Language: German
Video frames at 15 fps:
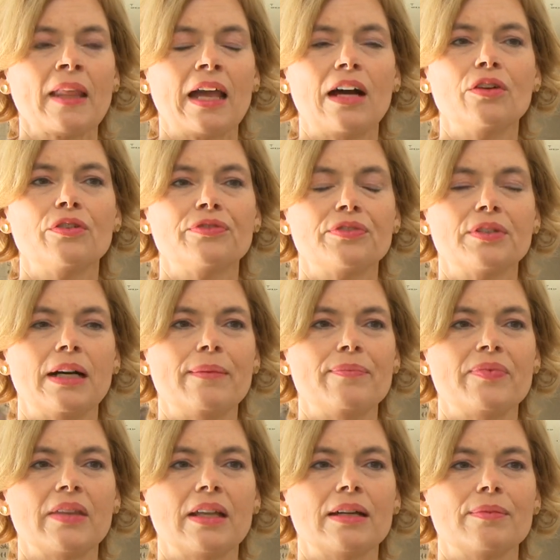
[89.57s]
auf
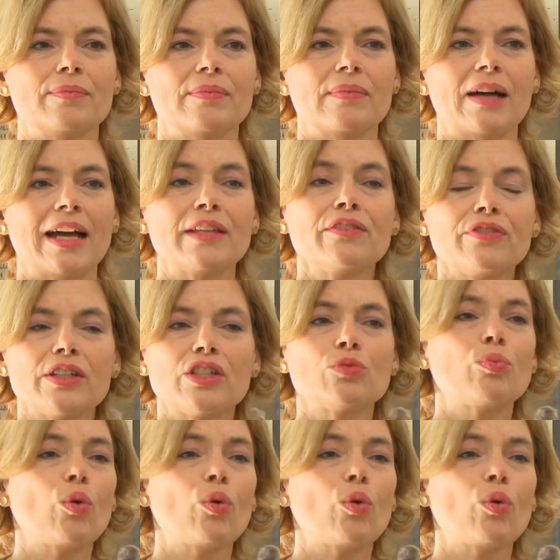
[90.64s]
ähm, ähm, ein Fisch